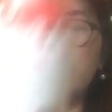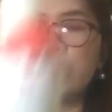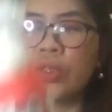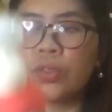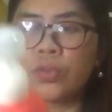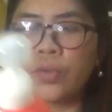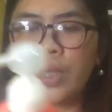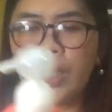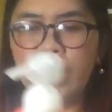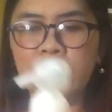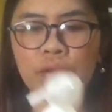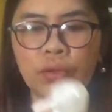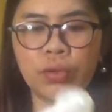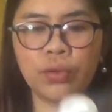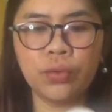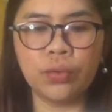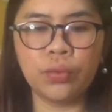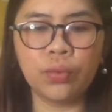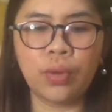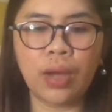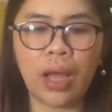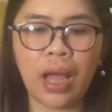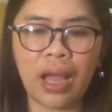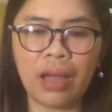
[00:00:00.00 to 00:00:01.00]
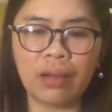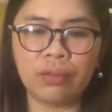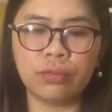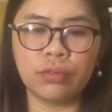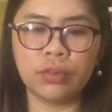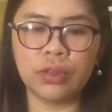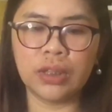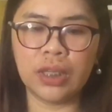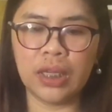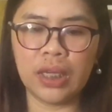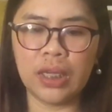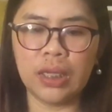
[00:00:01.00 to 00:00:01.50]
So ito yung
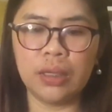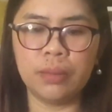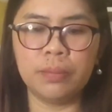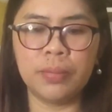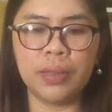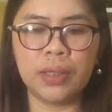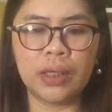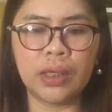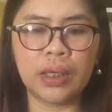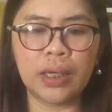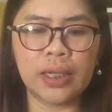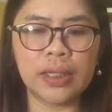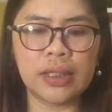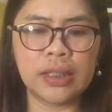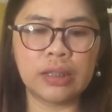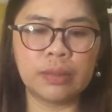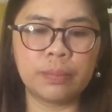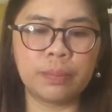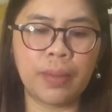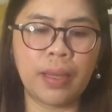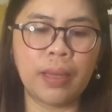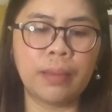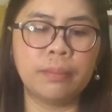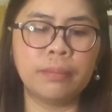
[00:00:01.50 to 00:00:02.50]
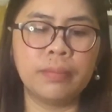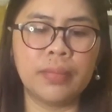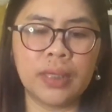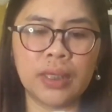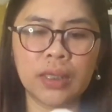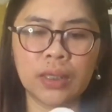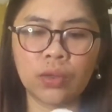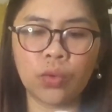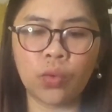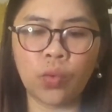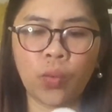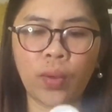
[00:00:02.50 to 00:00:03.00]
Avonay Miracle Spa
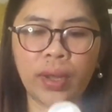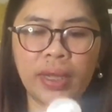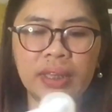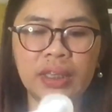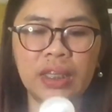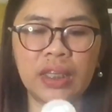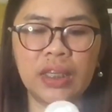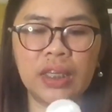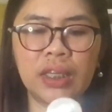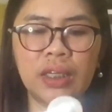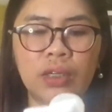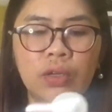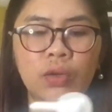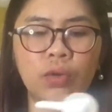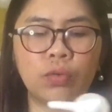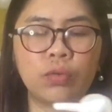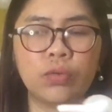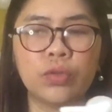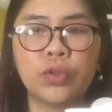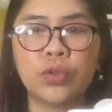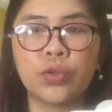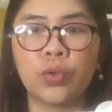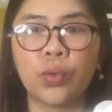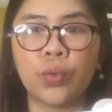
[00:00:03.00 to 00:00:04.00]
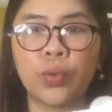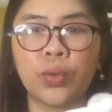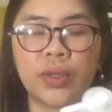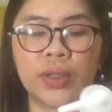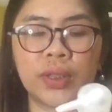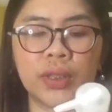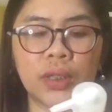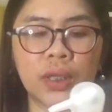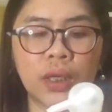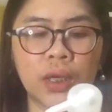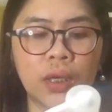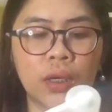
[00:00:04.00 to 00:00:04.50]
Milk Whitening
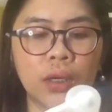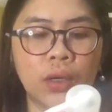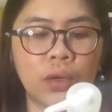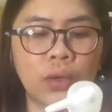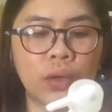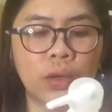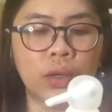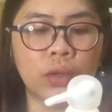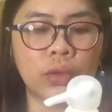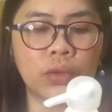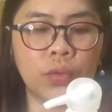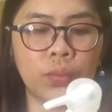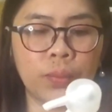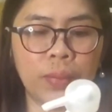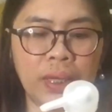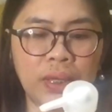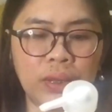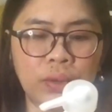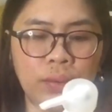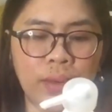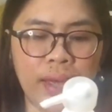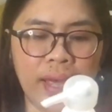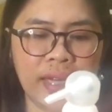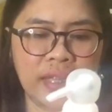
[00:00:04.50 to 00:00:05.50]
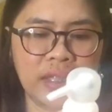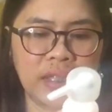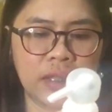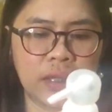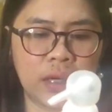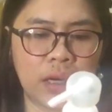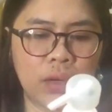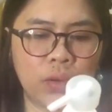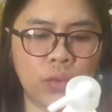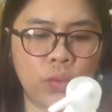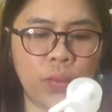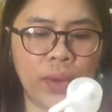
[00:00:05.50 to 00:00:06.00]
Lotion, tomato
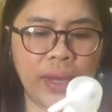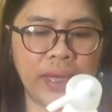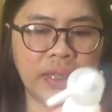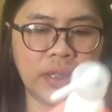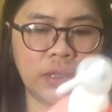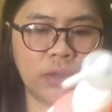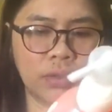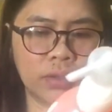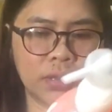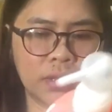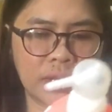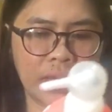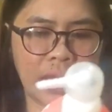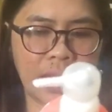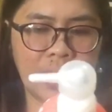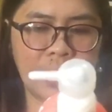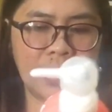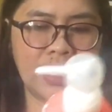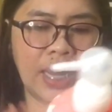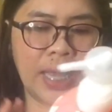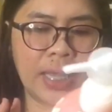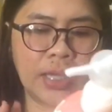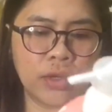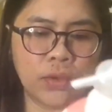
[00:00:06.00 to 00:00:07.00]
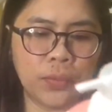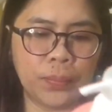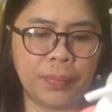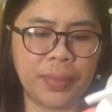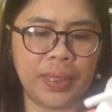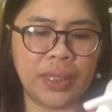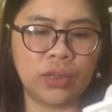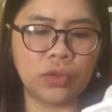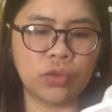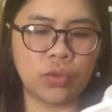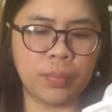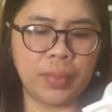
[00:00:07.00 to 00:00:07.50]
extract, white glutathione,
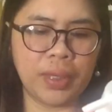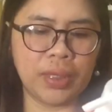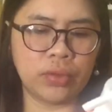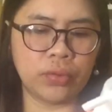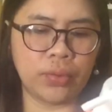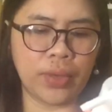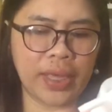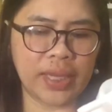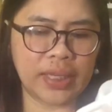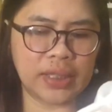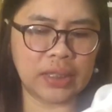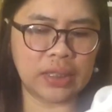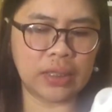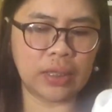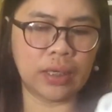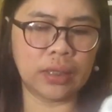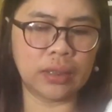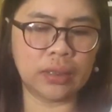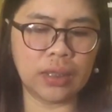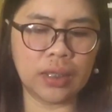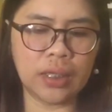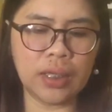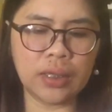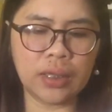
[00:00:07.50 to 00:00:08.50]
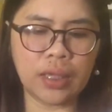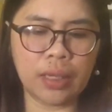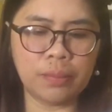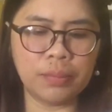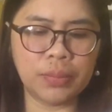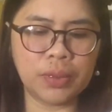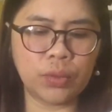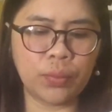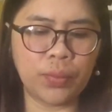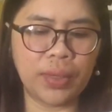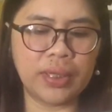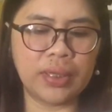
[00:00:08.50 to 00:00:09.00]
lycopene, tomato extract, 3
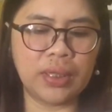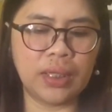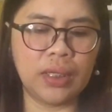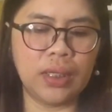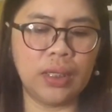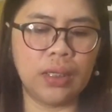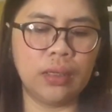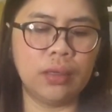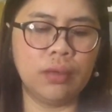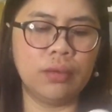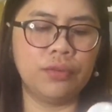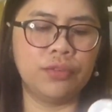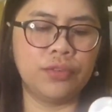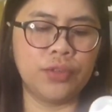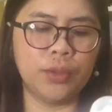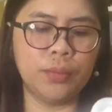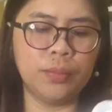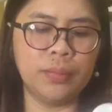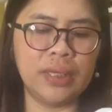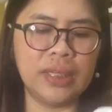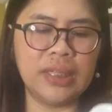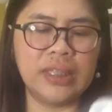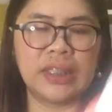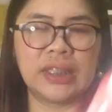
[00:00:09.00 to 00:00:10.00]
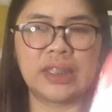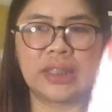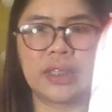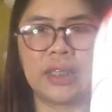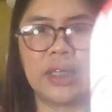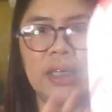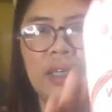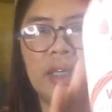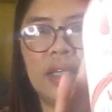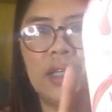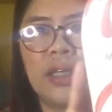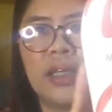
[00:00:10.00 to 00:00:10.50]
times whitening, firming
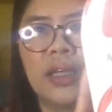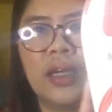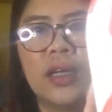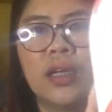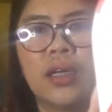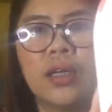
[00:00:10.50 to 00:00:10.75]
skin.